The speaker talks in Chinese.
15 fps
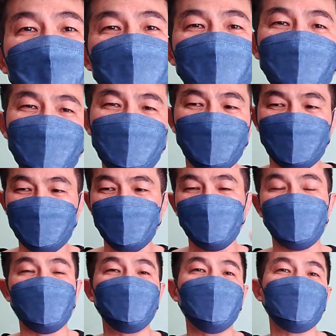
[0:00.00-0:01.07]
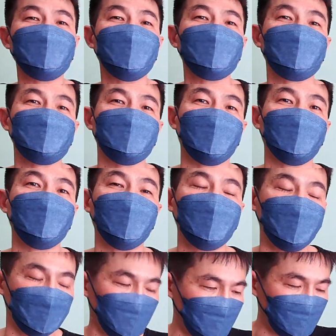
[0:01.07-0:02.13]
就是有这种王八蛋的长官，
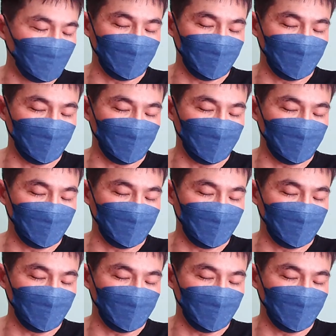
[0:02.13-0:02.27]
是